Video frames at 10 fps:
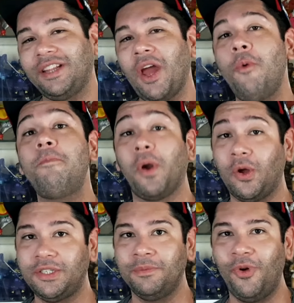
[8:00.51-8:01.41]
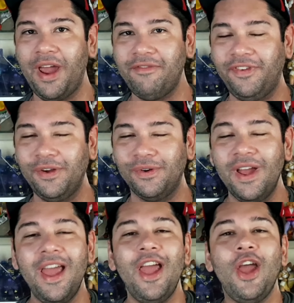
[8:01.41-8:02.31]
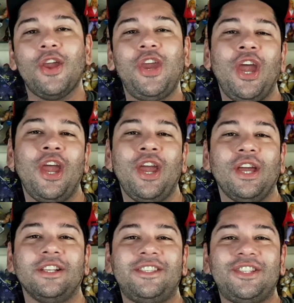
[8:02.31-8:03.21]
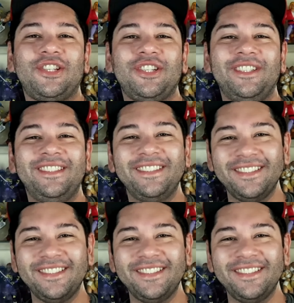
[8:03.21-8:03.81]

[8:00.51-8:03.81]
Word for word: até o próximo review. Kiss! Kiss!